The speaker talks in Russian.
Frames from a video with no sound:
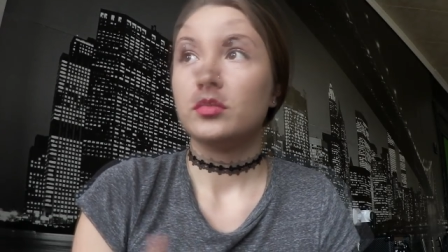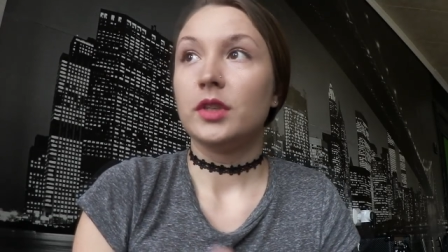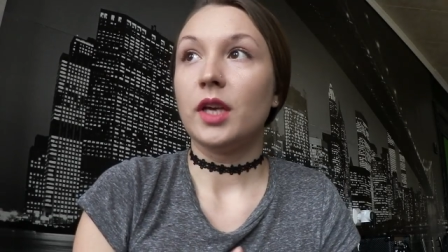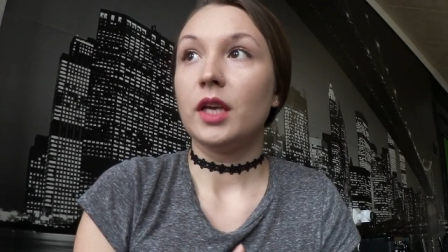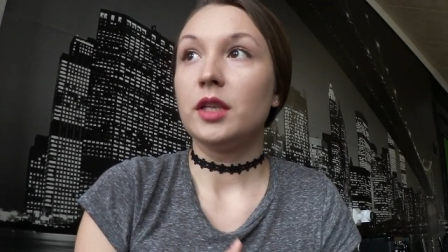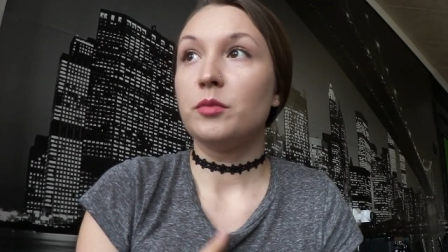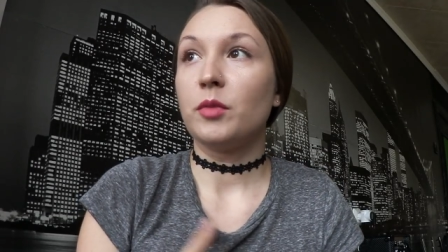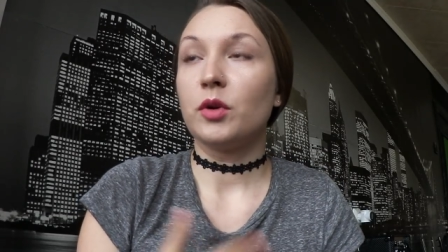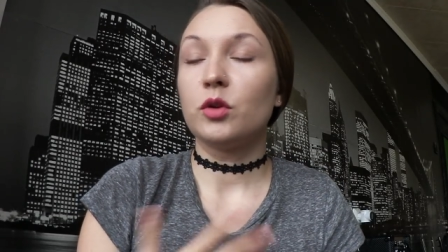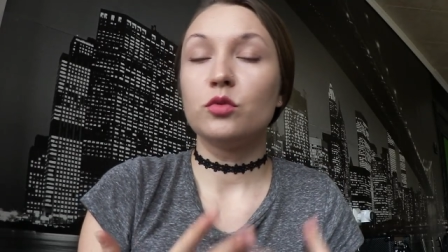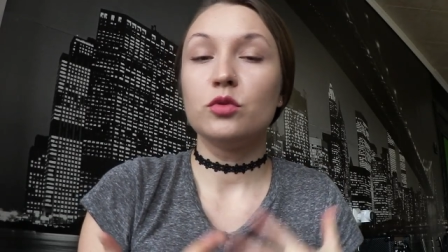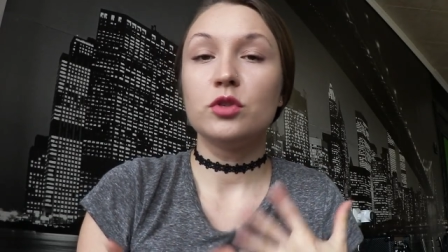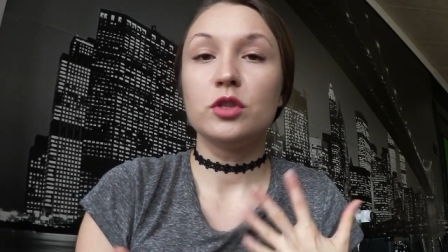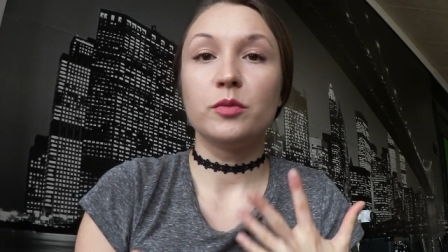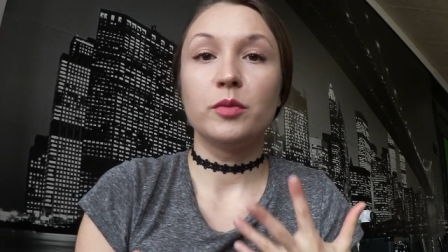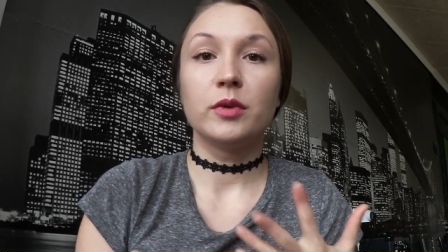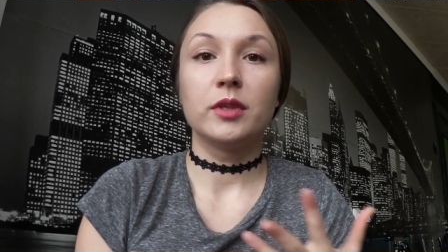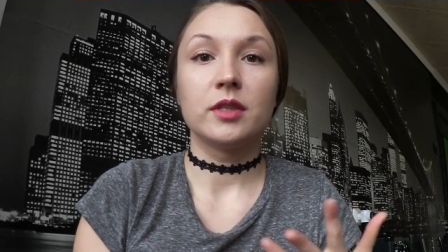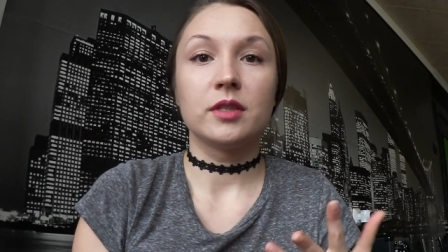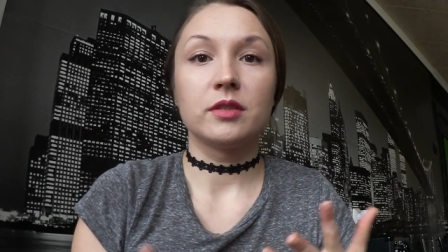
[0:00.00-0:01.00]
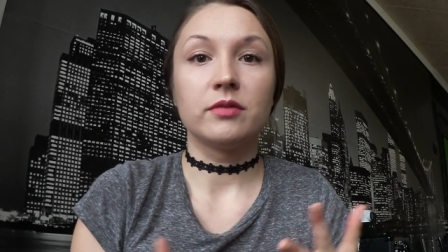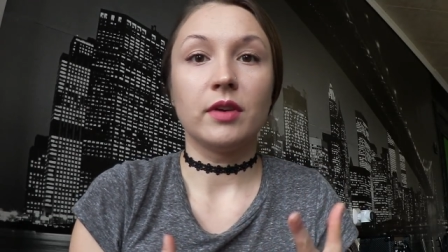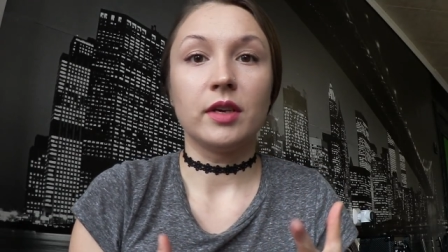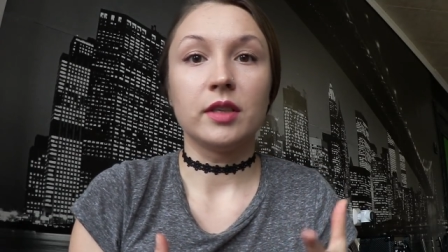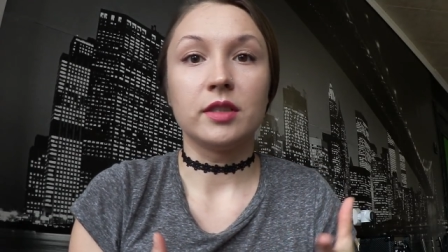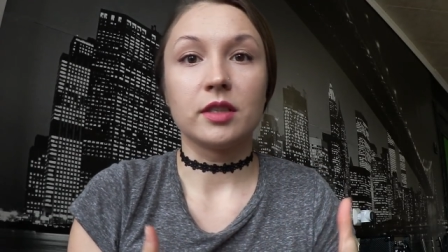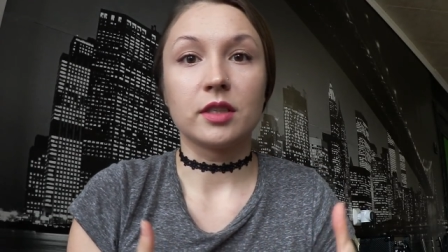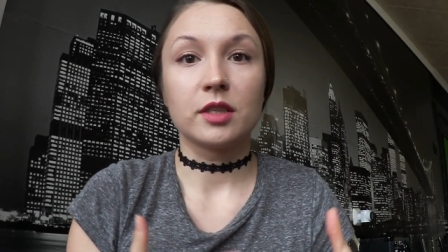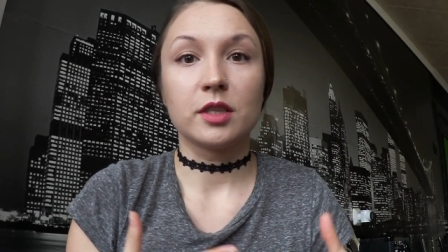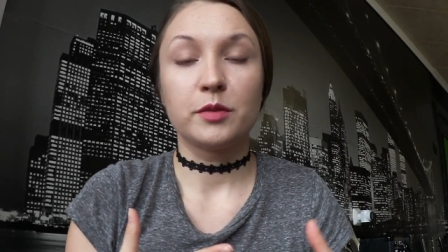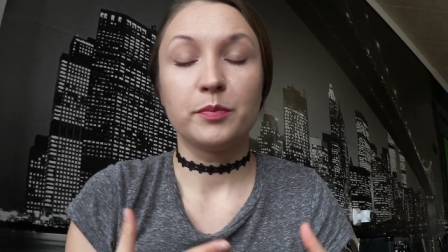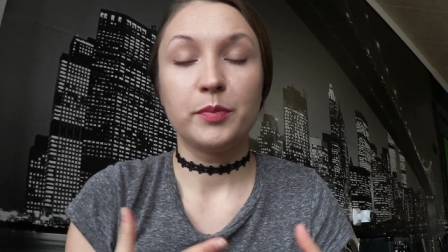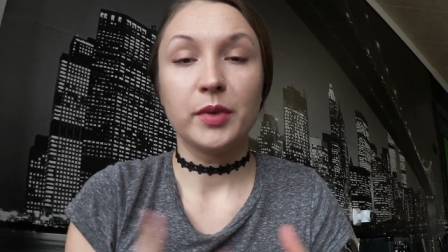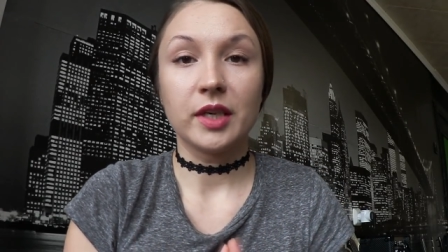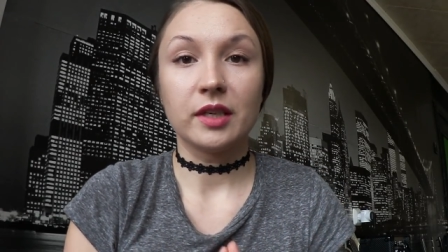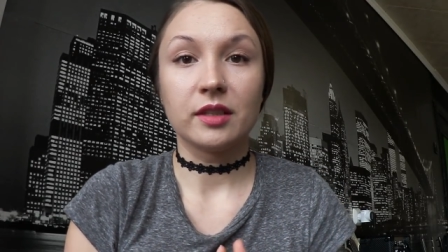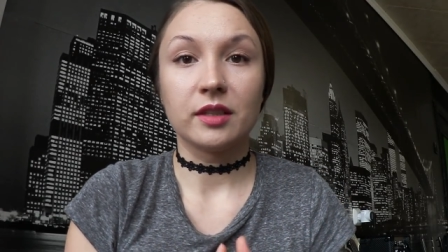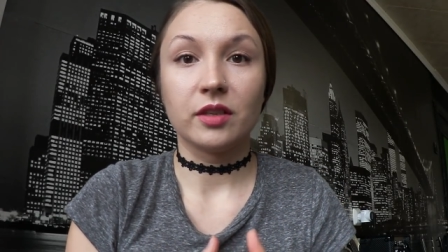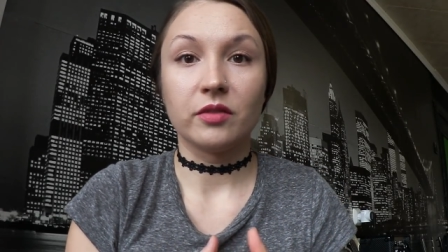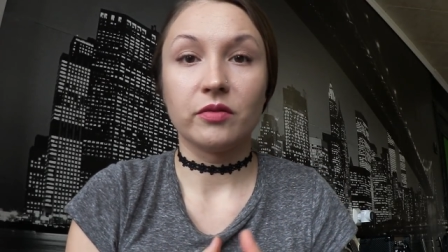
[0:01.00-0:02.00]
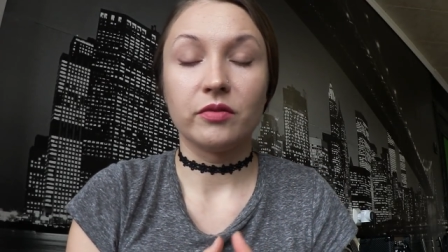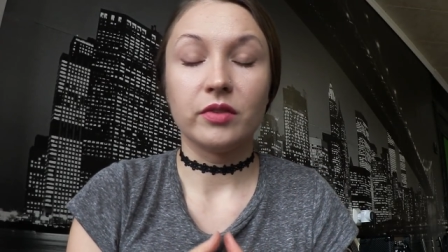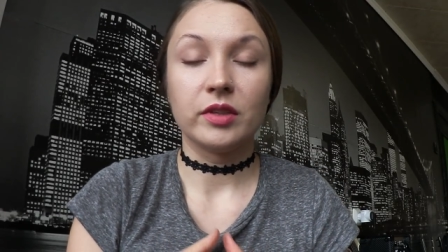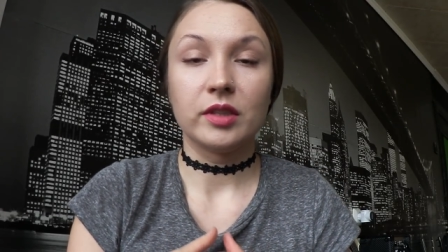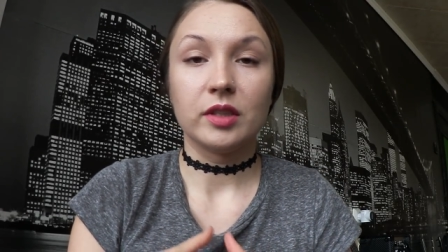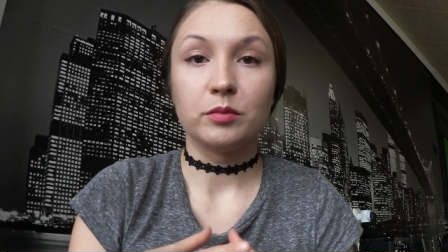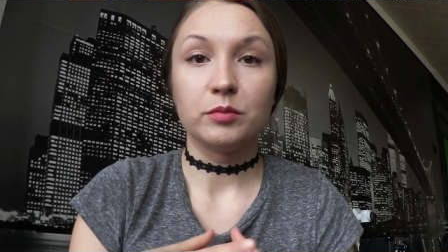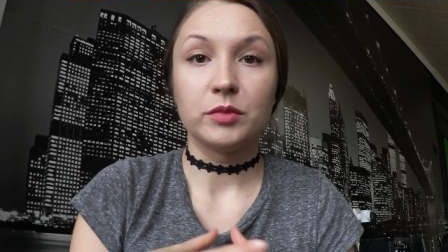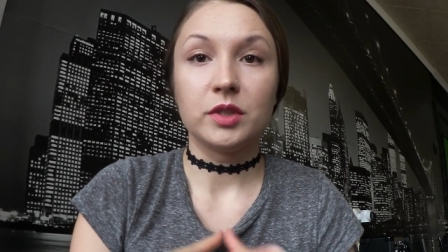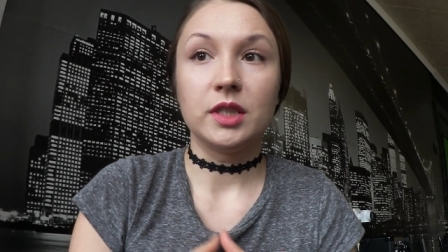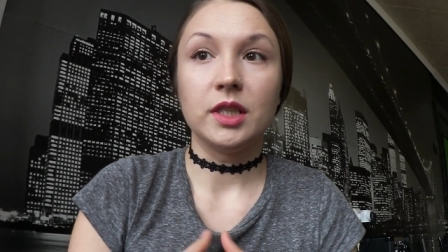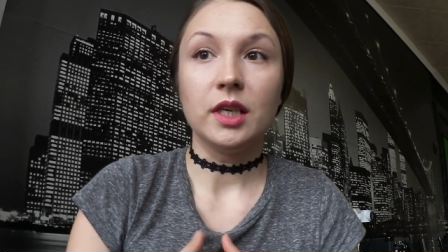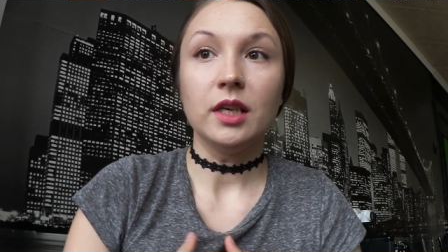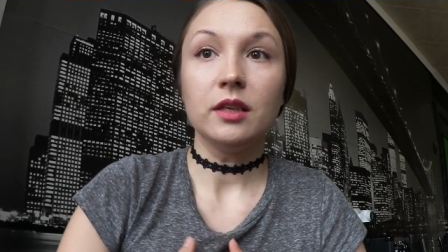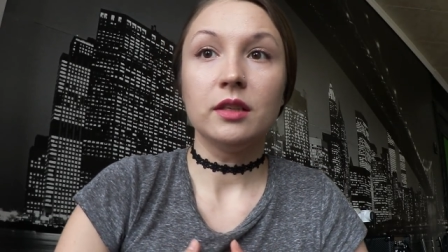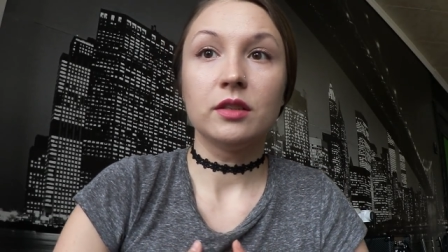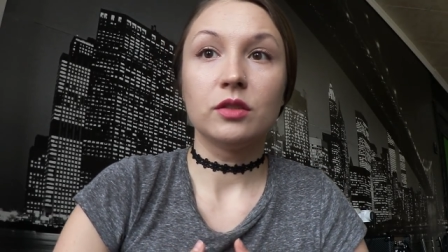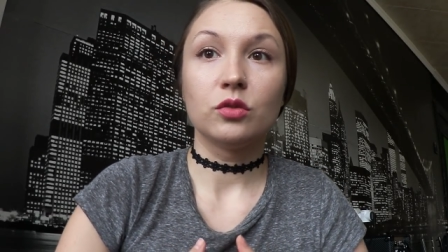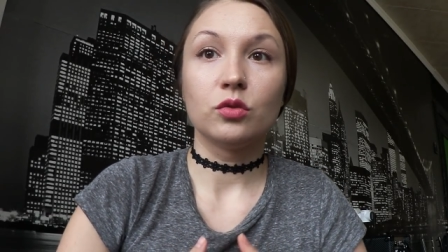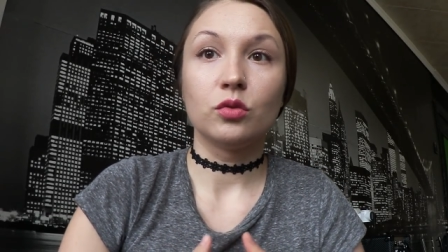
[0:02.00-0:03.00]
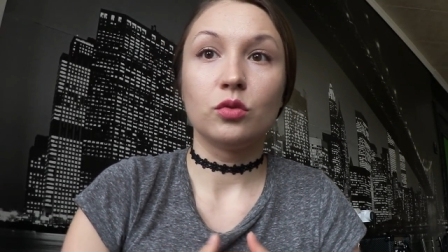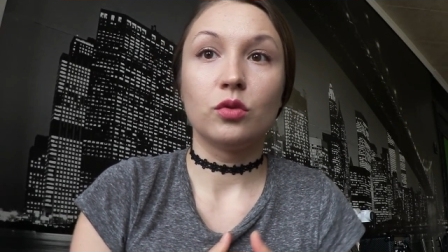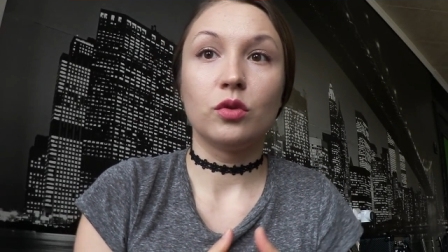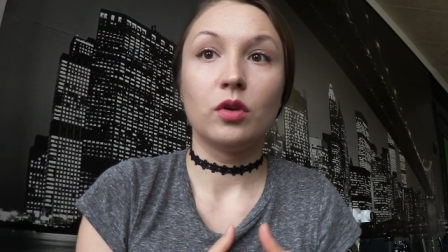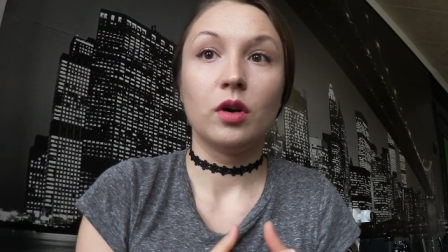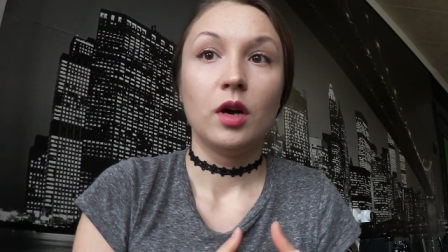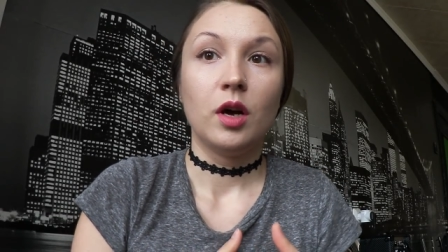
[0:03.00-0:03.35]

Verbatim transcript: Я не могу себя назвать экспертом в этом деле, но